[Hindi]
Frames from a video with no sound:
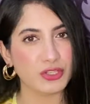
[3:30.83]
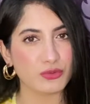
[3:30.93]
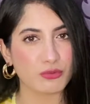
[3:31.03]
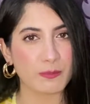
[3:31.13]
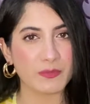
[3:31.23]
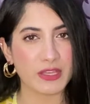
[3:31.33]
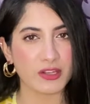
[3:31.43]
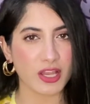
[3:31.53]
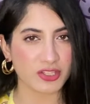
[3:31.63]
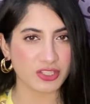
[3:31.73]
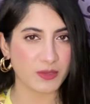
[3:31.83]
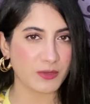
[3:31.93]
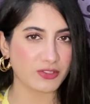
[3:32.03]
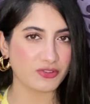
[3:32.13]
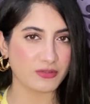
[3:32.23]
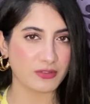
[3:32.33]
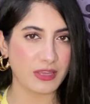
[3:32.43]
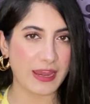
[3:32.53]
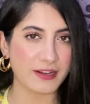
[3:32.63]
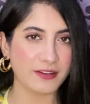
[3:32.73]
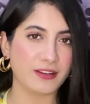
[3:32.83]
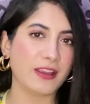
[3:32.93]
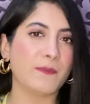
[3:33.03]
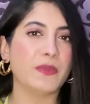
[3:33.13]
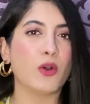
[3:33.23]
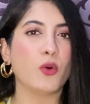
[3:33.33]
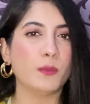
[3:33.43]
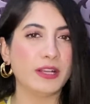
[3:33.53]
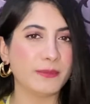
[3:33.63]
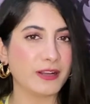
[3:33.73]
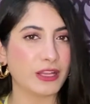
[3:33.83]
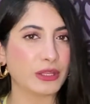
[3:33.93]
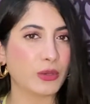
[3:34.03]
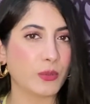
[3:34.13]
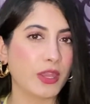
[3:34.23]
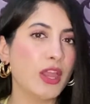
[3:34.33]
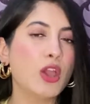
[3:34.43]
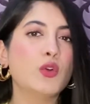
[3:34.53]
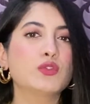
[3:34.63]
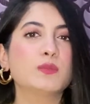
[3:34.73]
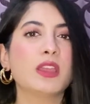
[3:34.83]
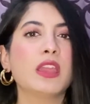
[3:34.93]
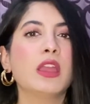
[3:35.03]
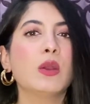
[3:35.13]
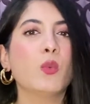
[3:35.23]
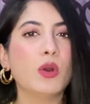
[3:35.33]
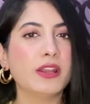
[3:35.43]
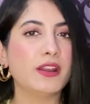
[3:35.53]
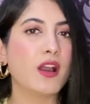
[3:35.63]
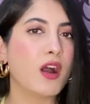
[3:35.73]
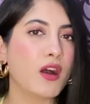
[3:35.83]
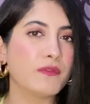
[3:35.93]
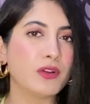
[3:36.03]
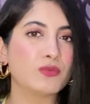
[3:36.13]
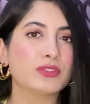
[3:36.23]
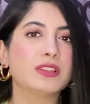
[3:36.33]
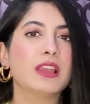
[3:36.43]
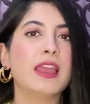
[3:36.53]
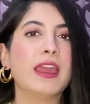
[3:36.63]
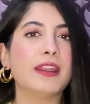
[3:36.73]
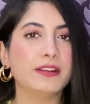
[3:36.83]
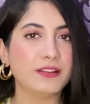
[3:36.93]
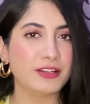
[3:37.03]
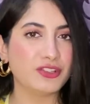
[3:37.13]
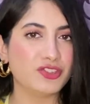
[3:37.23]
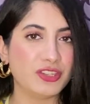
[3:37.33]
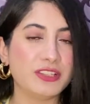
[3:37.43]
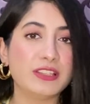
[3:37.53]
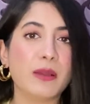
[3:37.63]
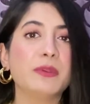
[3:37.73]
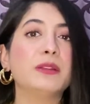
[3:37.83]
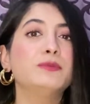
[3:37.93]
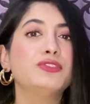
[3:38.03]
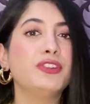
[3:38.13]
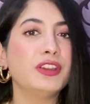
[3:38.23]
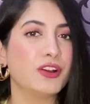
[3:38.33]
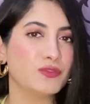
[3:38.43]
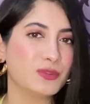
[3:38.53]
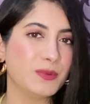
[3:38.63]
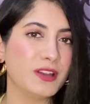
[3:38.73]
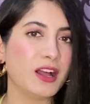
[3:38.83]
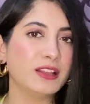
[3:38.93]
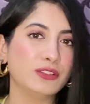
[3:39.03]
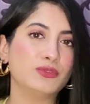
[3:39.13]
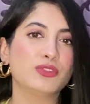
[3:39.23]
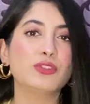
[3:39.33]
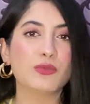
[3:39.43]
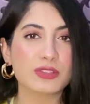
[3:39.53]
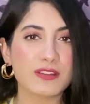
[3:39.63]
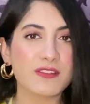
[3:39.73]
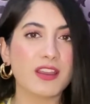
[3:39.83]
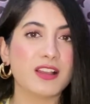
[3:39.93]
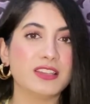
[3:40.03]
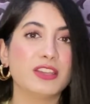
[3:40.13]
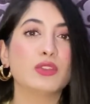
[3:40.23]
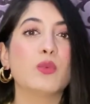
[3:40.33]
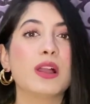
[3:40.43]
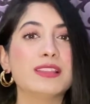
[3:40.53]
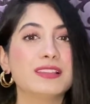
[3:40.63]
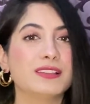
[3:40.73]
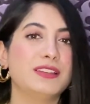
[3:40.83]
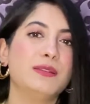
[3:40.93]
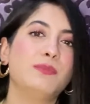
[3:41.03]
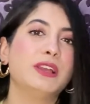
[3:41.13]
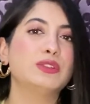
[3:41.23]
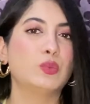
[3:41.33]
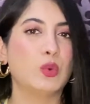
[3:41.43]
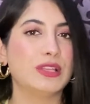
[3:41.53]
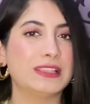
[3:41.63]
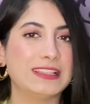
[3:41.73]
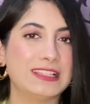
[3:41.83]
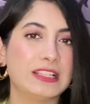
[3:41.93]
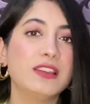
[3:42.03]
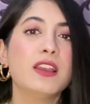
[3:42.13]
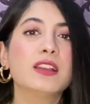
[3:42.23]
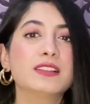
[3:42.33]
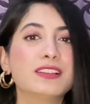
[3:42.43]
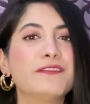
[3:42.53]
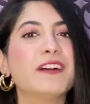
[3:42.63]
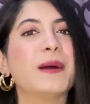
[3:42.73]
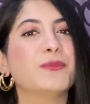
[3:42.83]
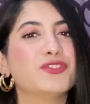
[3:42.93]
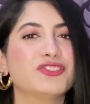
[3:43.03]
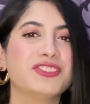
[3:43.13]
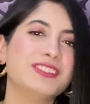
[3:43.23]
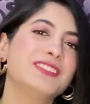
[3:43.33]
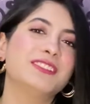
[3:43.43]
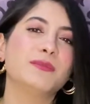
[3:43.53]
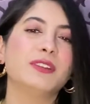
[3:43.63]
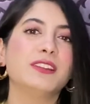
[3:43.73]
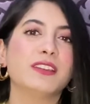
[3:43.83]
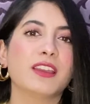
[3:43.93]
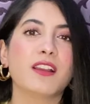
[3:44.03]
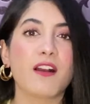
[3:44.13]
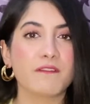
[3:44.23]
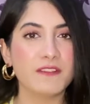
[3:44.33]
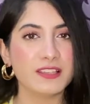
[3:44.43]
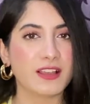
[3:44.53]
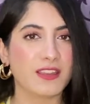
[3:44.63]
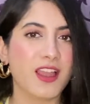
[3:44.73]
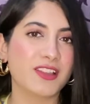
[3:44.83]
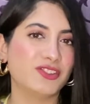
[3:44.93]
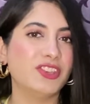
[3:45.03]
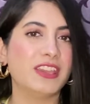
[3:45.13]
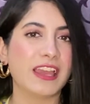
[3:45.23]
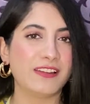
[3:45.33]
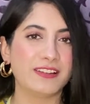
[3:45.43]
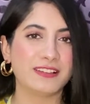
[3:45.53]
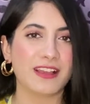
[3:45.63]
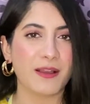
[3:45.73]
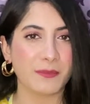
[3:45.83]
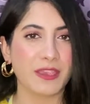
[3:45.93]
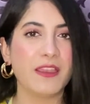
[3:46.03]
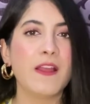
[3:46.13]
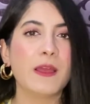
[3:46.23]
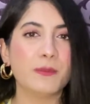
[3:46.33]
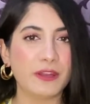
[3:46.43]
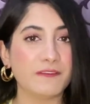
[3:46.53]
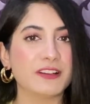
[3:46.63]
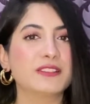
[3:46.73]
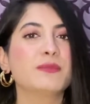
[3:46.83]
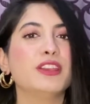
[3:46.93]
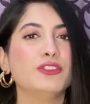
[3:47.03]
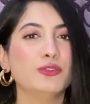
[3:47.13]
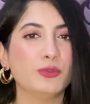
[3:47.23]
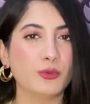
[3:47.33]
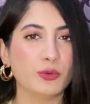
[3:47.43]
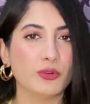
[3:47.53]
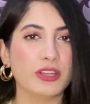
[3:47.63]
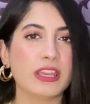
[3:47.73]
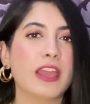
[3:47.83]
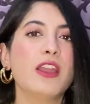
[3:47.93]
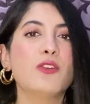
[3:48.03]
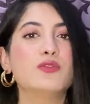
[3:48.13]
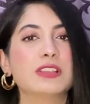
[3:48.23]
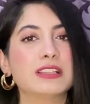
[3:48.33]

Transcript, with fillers: चीज़ को अपने नाश्ते में ऐड करें अपना ऑमलेट बनाते हुए उसमें वन एंड हाफ आउंस ऐड करें चीज़ या फिर आप थ्री आउंस भी डाल दें तो उसकी दो सर्विंग आ जाएंगी तो वन प्लस वन सिर्फ आपको चीज़ से मिल गई है काफ़ी ज़्यादा अच्छी कैलोरीज आपके ब्रेकफास्ट में इंक्लूड हो गई है उसके